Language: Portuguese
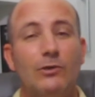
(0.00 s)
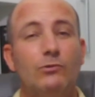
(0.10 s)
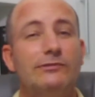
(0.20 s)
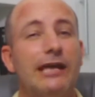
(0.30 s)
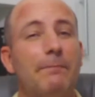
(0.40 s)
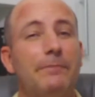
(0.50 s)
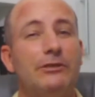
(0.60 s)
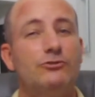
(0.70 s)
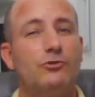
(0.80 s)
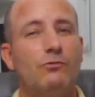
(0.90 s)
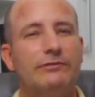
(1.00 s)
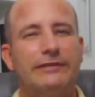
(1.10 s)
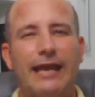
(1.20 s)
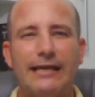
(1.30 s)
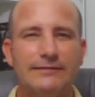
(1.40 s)
os arpejos
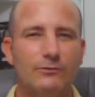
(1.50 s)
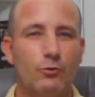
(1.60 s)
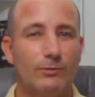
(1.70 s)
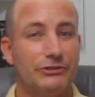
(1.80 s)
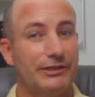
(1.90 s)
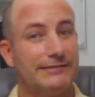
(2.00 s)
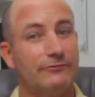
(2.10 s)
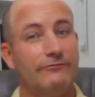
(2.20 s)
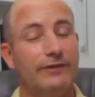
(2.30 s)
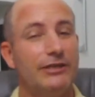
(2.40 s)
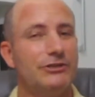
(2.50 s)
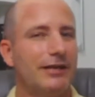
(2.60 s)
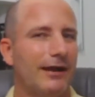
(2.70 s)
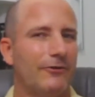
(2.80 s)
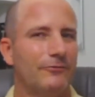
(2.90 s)
contrastam com uma direção
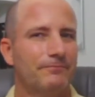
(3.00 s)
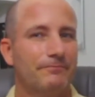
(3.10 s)
vertical.